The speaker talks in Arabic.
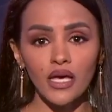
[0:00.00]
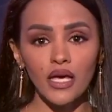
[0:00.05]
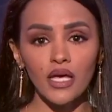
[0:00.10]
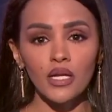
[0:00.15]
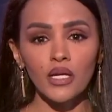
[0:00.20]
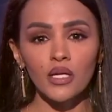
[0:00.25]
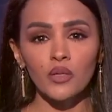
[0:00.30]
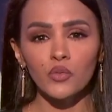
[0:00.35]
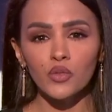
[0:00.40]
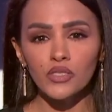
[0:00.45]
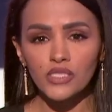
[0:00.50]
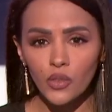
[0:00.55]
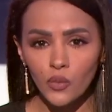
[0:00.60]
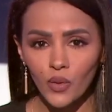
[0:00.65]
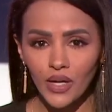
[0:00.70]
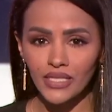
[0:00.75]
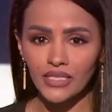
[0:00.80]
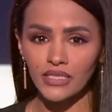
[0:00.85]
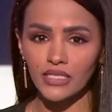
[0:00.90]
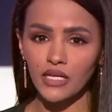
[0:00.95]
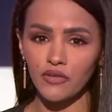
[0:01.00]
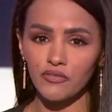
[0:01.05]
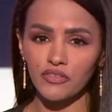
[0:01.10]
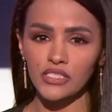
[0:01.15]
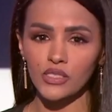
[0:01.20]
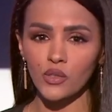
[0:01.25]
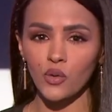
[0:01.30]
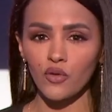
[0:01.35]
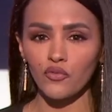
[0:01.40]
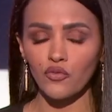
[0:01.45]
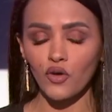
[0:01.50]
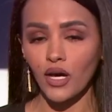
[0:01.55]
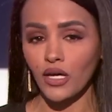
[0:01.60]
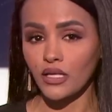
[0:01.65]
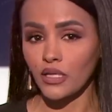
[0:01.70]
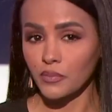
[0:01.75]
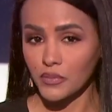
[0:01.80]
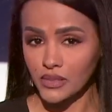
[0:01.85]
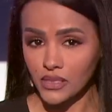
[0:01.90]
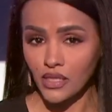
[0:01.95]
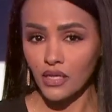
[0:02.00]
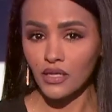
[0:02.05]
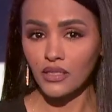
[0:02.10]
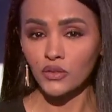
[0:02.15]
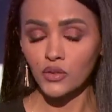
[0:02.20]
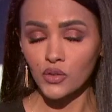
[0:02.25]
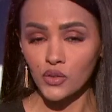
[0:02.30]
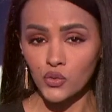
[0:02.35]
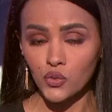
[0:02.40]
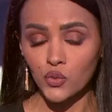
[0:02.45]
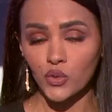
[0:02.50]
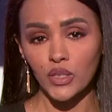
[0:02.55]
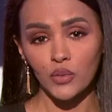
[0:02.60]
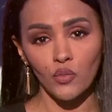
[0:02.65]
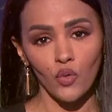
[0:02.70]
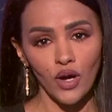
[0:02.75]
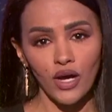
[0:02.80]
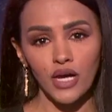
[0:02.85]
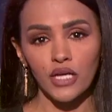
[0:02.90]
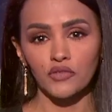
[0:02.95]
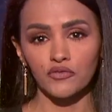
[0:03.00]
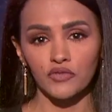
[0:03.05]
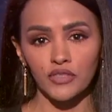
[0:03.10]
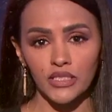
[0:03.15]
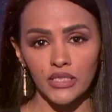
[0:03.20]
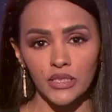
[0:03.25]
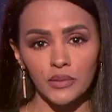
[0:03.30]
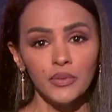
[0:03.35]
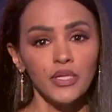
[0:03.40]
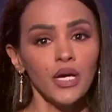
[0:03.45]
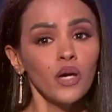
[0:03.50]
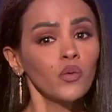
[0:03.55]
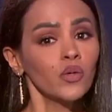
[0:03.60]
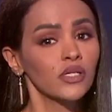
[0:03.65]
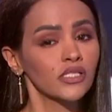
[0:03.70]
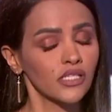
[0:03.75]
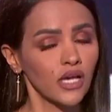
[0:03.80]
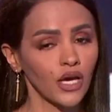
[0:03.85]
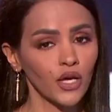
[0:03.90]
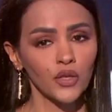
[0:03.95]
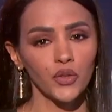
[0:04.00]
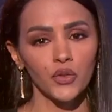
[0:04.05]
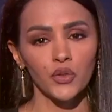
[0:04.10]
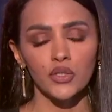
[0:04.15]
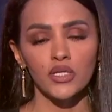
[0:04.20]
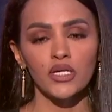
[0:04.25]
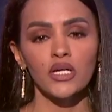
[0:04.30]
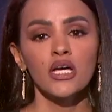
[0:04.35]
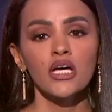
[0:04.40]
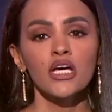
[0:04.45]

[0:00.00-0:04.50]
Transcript: المتوالية في التوافق على مسار دستوري موحد في ليبيا وتعثر